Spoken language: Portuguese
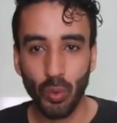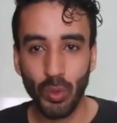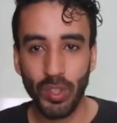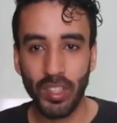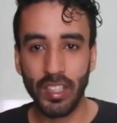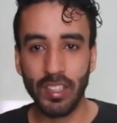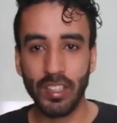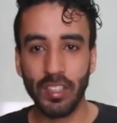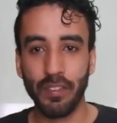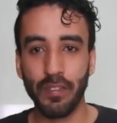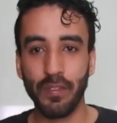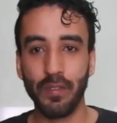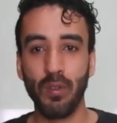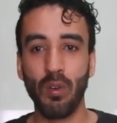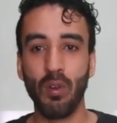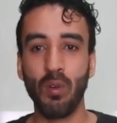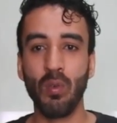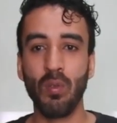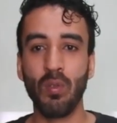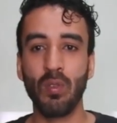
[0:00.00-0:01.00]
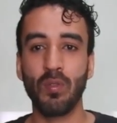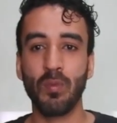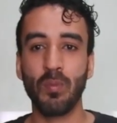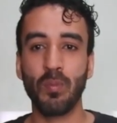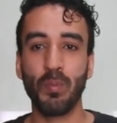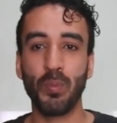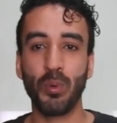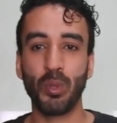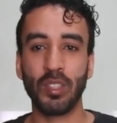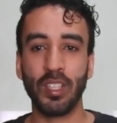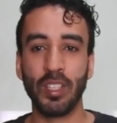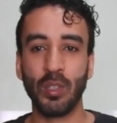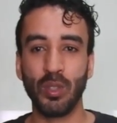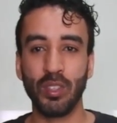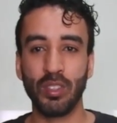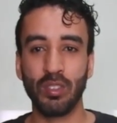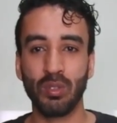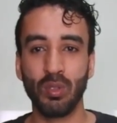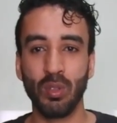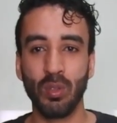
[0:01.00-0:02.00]
Willem Dafoe
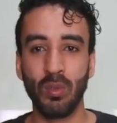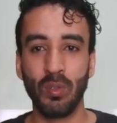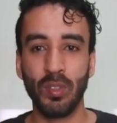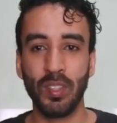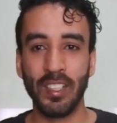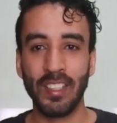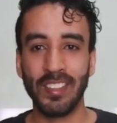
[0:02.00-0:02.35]
protagonizou